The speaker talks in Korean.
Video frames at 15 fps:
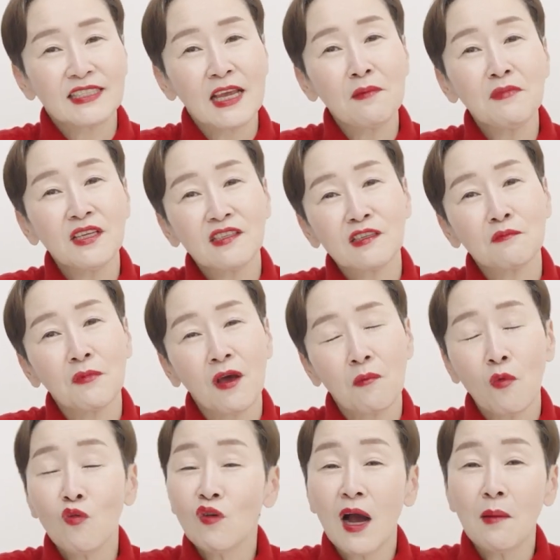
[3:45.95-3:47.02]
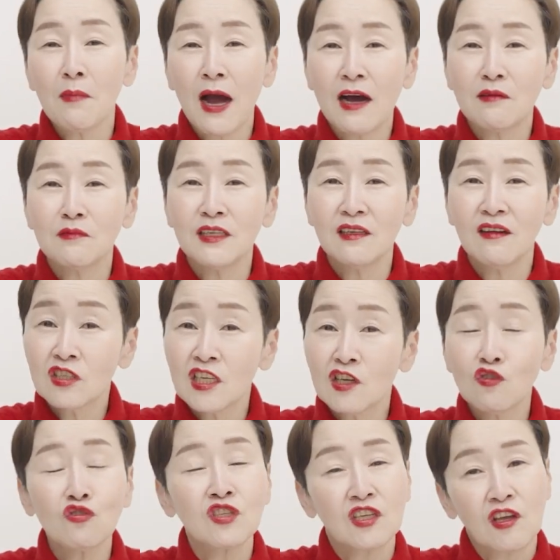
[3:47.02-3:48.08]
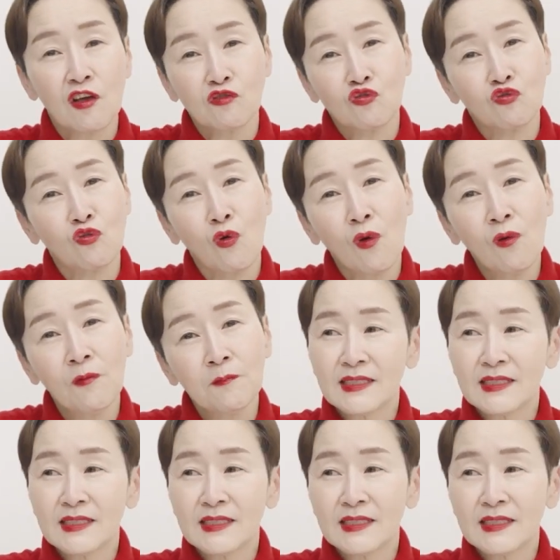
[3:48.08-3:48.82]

재미있으며 몸과 마음을 치유시켜주고